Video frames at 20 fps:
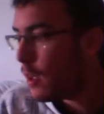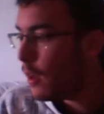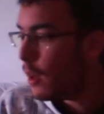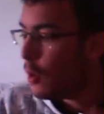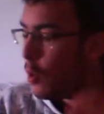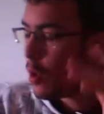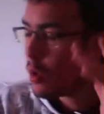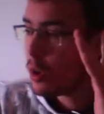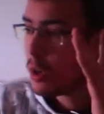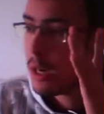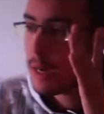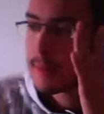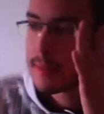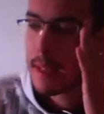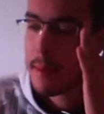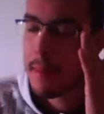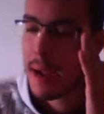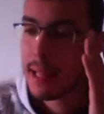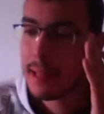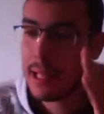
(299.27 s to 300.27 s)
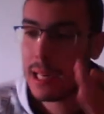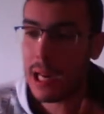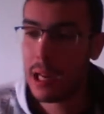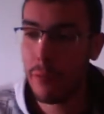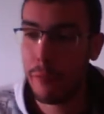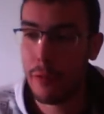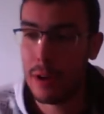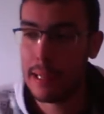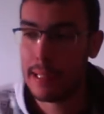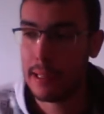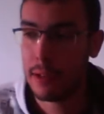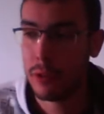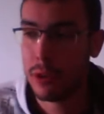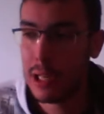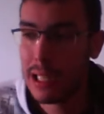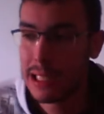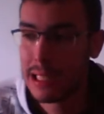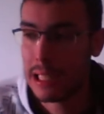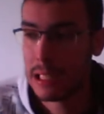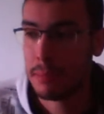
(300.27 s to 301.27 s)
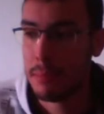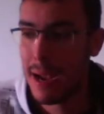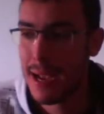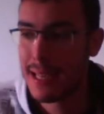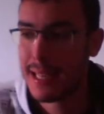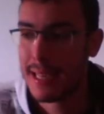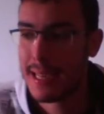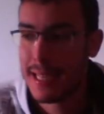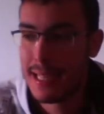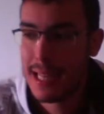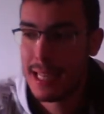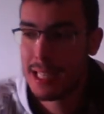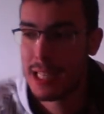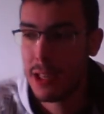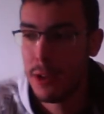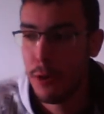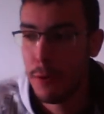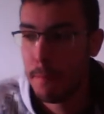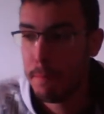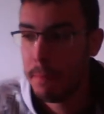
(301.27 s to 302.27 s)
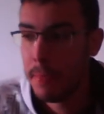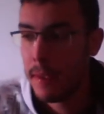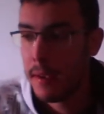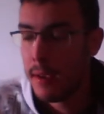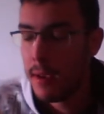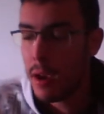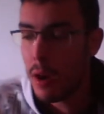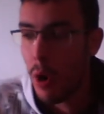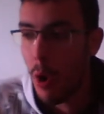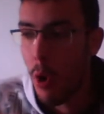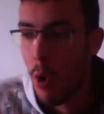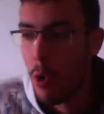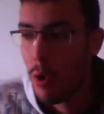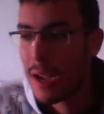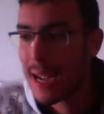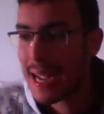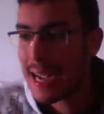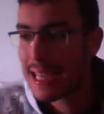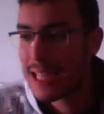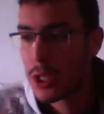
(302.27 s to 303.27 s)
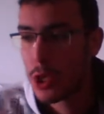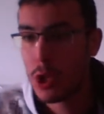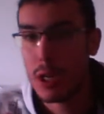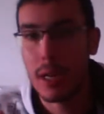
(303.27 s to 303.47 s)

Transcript: Luego el tema de las filtraciones de Smash, que este ha sido un caso